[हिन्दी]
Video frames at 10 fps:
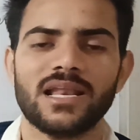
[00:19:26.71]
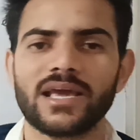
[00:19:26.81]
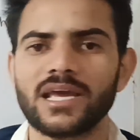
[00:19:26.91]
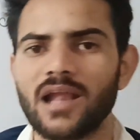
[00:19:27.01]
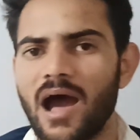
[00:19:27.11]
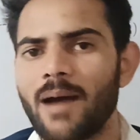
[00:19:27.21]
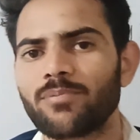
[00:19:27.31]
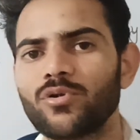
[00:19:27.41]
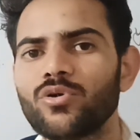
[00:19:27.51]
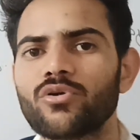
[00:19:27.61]
लेकिन
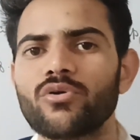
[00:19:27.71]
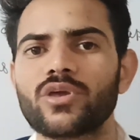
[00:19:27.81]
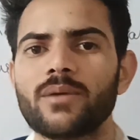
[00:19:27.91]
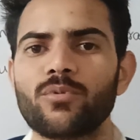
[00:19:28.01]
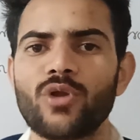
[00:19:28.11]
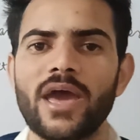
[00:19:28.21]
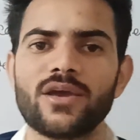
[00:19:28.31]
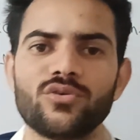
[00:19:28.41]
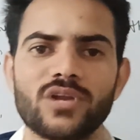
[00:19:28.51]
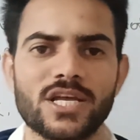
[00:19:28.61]
आपको लोगों की
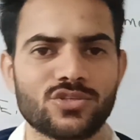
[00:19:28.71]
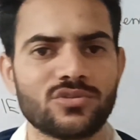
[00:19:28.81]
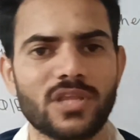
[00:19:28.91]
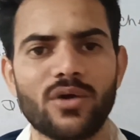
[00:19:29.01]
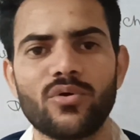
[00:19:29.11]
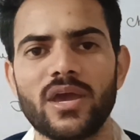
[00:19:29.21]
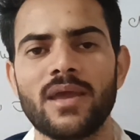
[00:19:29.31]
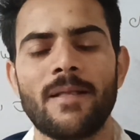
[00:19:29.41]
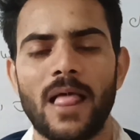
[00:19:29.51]
बुराई को ना सुनते हुए